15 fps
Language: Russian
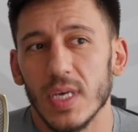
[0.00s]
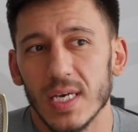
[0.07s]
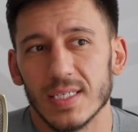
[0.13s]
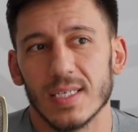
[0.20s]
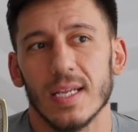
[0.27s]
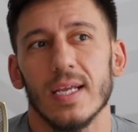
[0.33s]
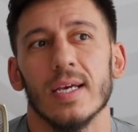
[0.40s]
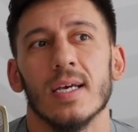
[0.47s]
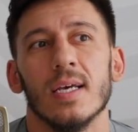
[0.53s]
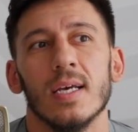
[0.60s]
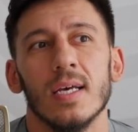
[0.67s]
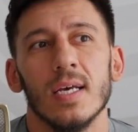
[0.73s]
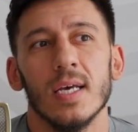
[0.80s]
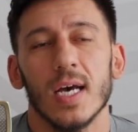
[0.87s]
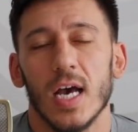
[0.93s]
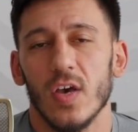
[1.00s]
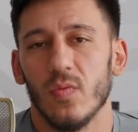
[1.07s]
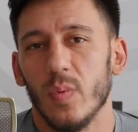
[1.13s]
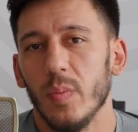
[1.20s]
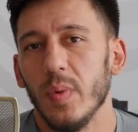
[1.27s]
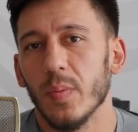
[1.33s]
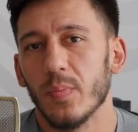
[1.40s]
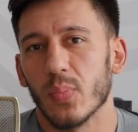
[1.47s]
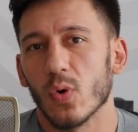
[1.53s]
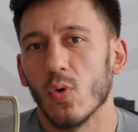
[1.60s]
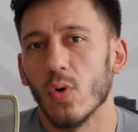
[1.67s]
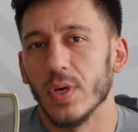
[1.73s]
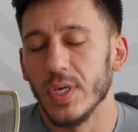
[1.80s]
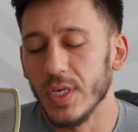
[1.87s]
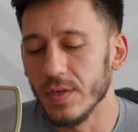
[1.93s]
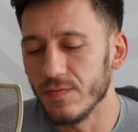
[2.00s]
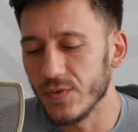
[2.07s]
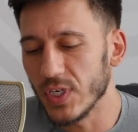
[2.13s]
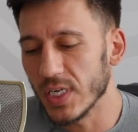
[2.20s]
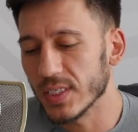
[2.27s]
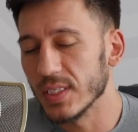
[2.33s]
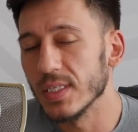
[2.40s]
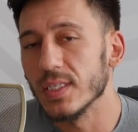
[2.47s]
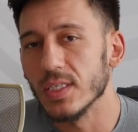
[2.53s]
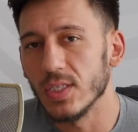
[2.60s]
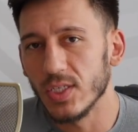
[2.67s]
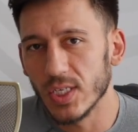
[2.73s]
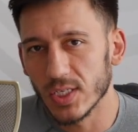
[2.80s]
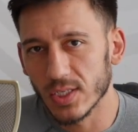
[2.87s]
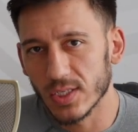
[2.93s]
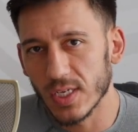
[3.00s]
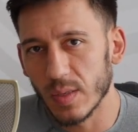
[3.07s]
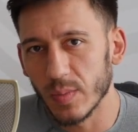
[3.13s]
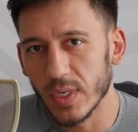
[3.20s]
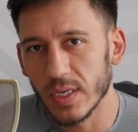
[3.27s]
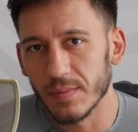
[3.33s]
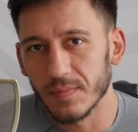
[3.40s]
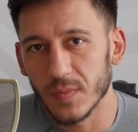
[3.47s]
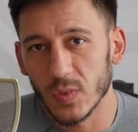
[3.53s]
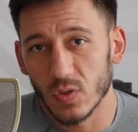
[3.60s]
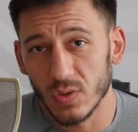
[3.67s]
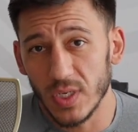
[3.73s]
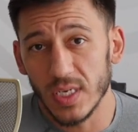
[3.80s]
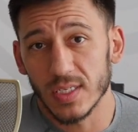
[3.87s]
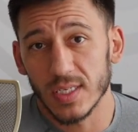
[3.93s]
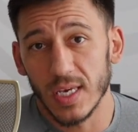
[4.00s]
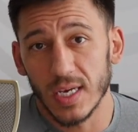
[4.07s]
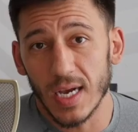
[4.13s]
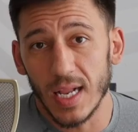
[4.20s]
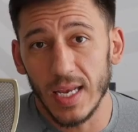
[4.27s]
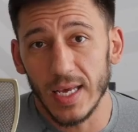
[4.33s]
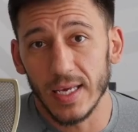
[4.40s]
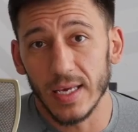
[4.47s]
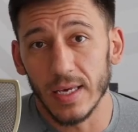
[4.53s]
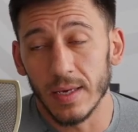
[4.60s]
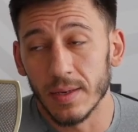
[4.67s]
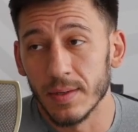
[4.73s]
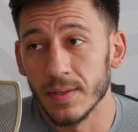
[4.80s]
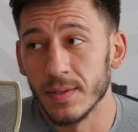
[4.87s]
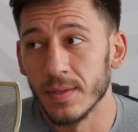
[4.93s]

если IFBB Pro и, в частности, те же самые судейские коллегии